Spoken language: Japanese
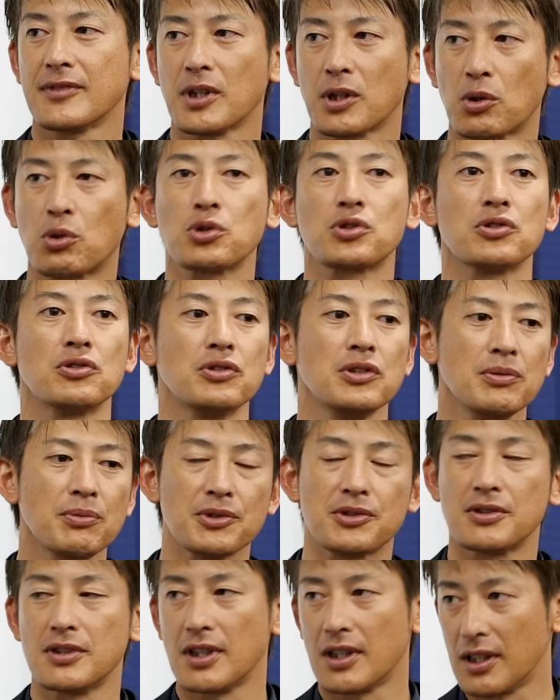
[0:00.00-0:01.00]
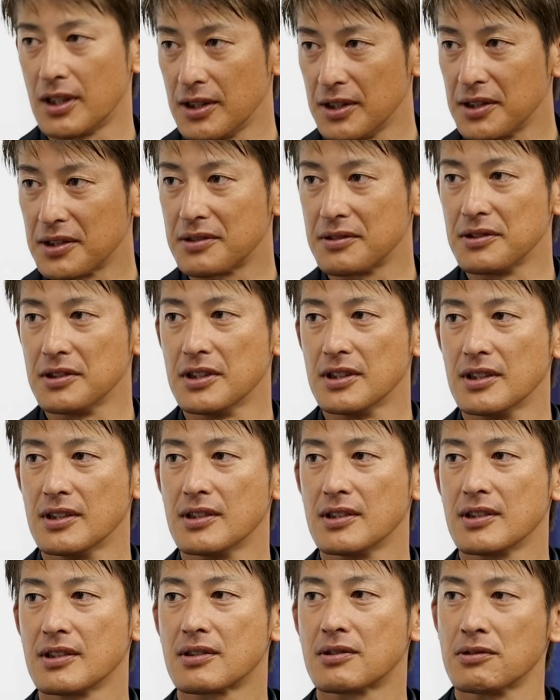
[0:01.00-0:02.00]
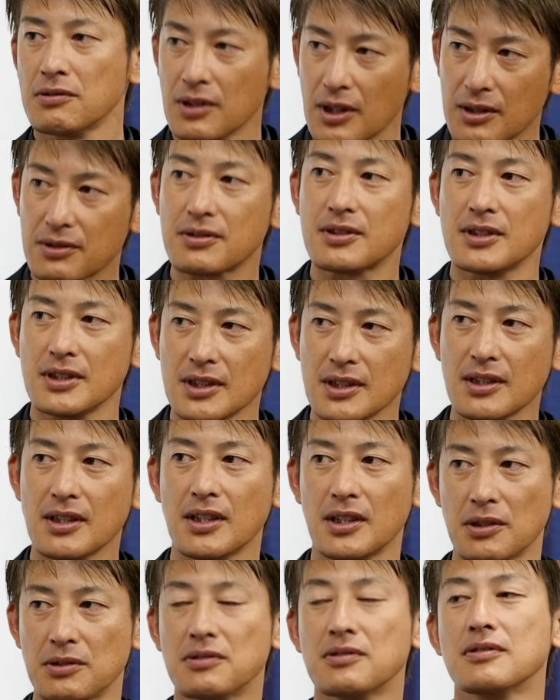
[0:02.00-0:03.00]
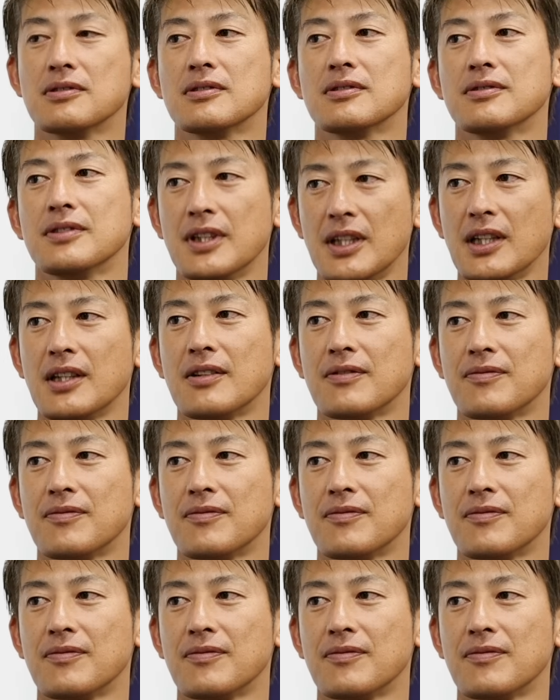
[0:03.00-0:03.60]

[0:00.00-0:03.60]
なんか故障にもつながりにくくなるしっていうね、は